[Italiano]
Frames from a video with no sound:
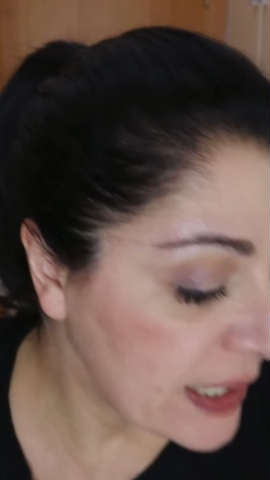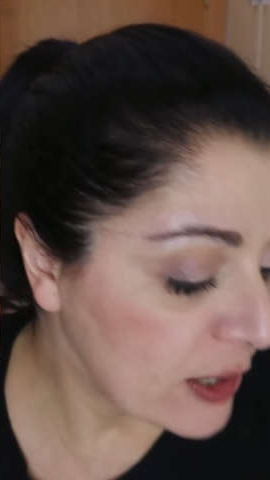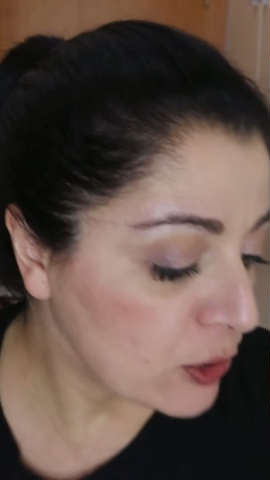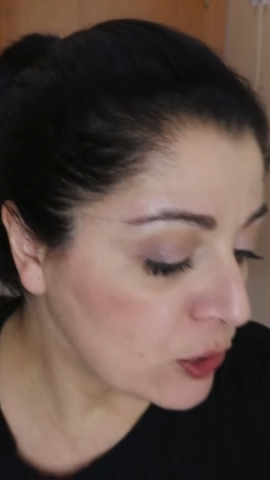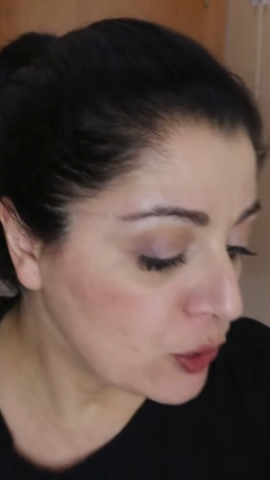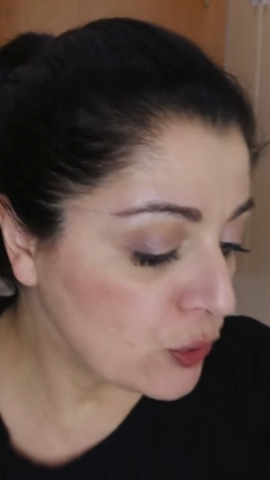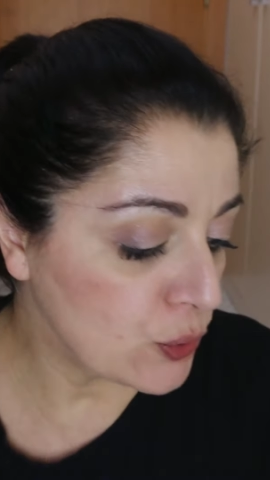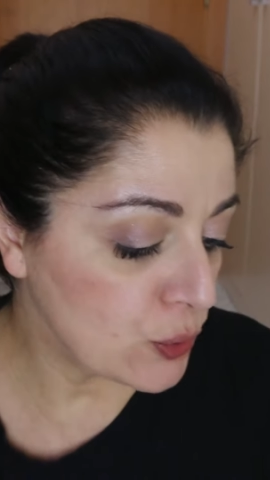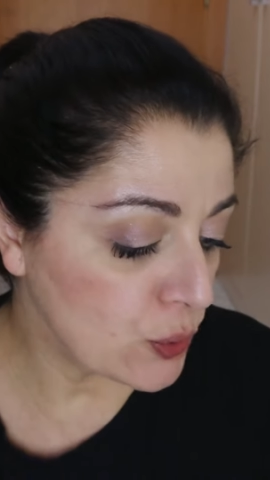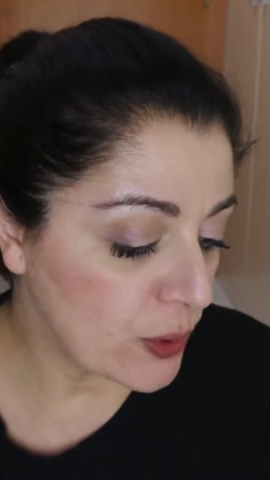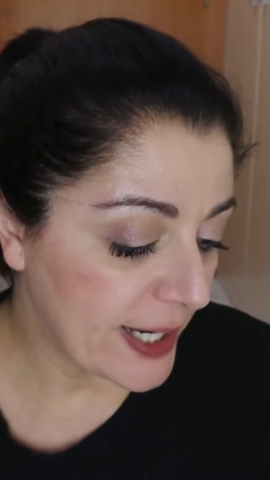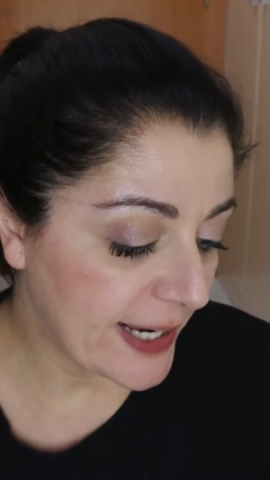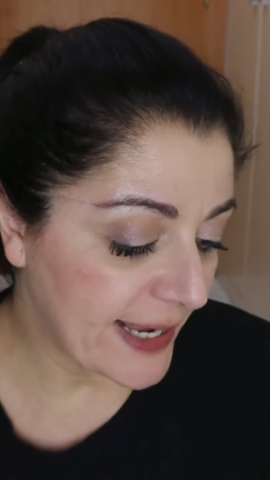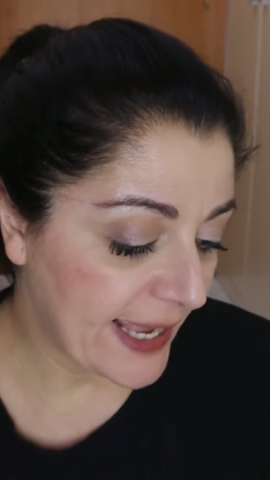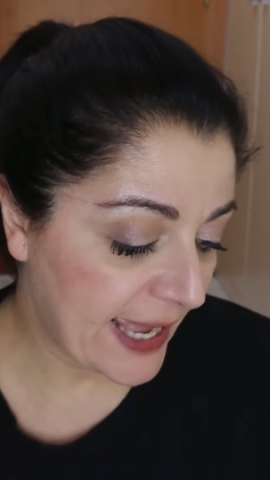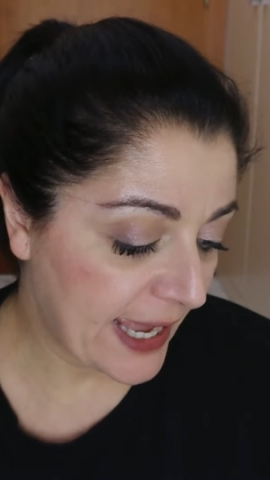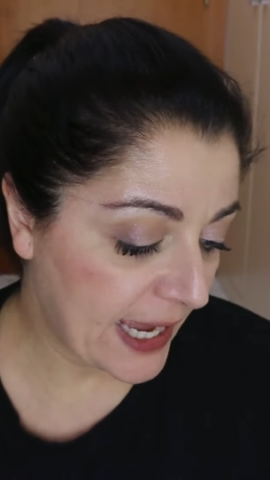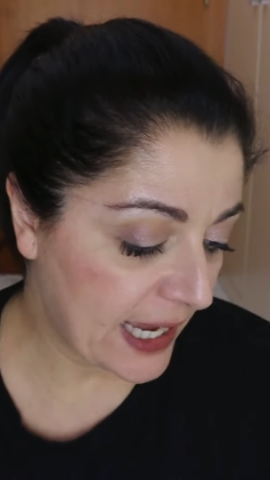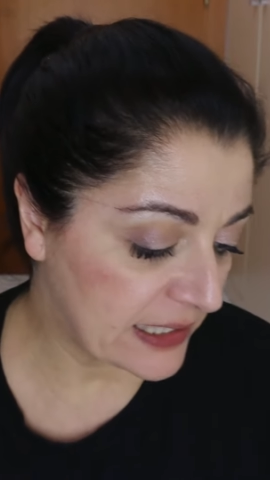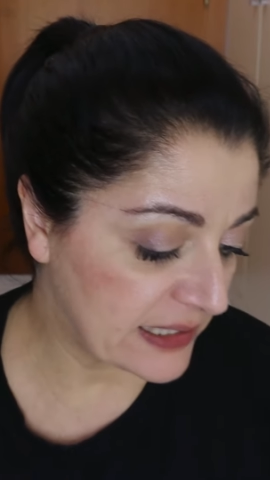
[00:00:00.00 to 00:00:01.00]
ne ho due
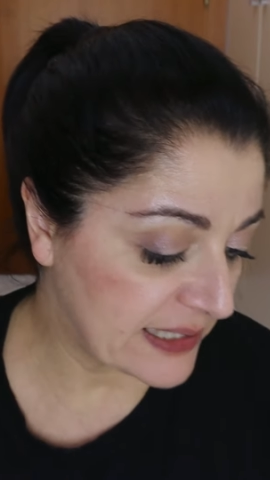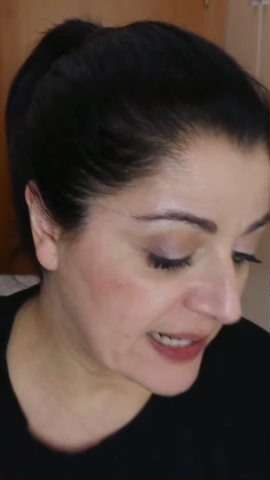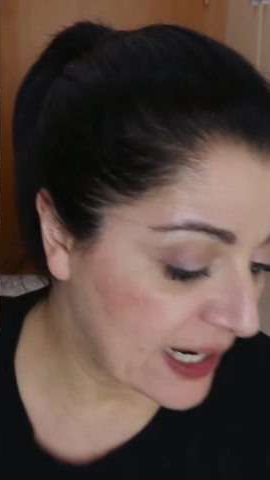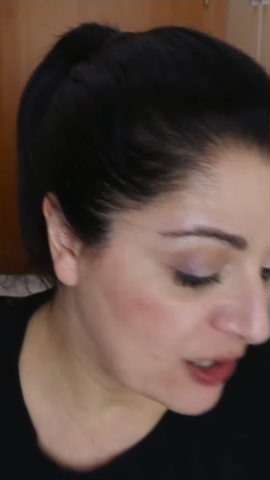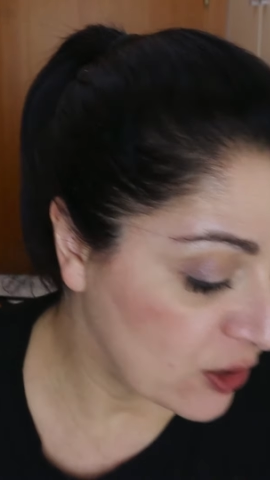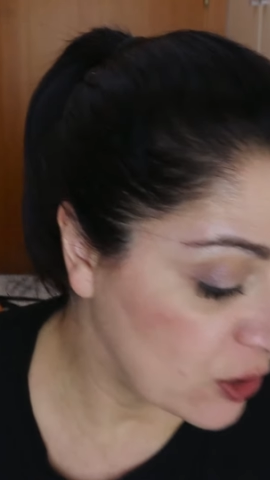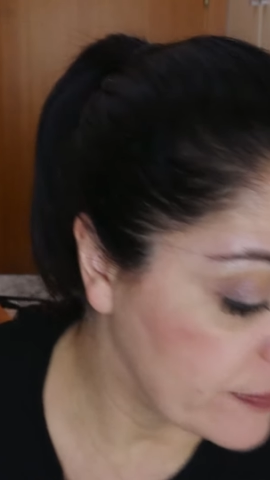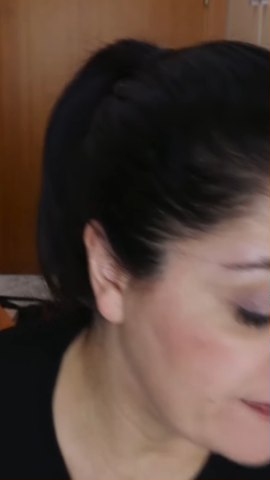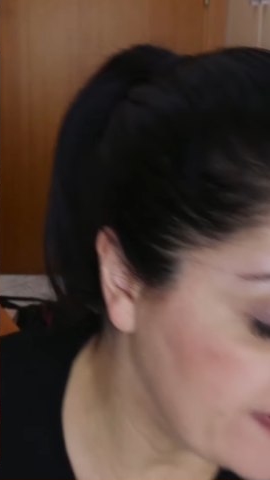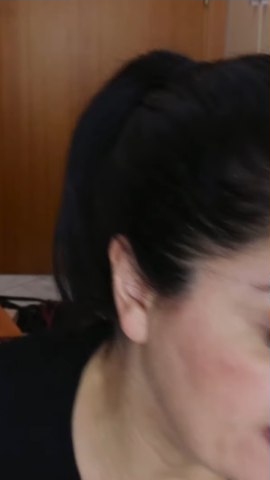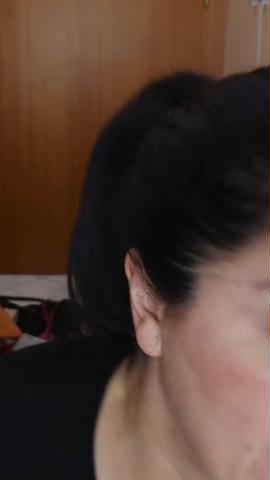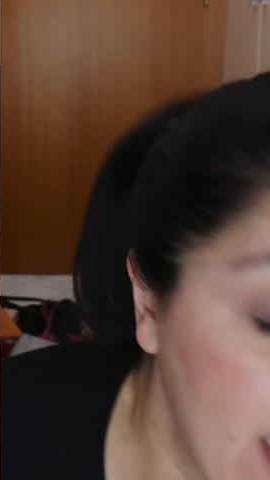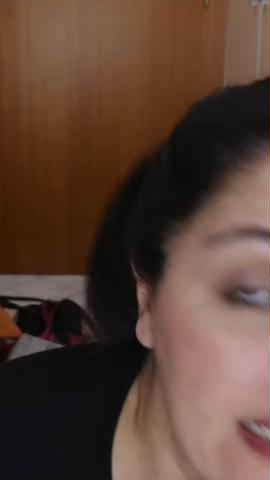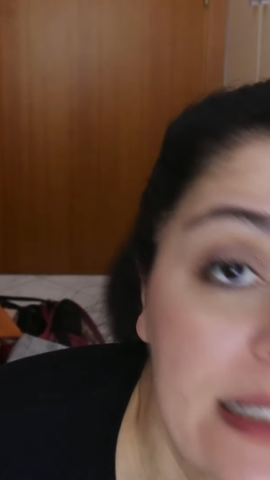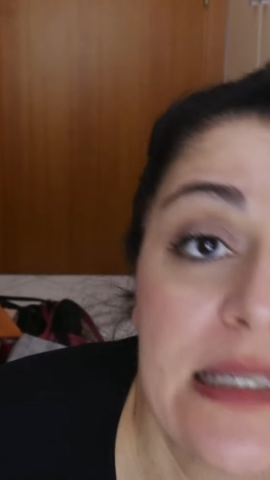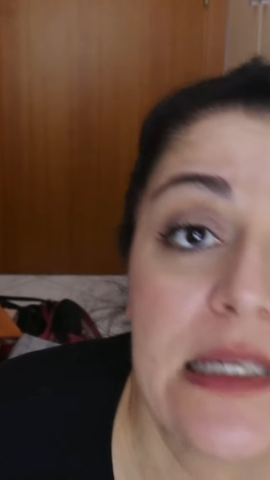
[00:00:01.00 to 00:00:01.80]
che andranno via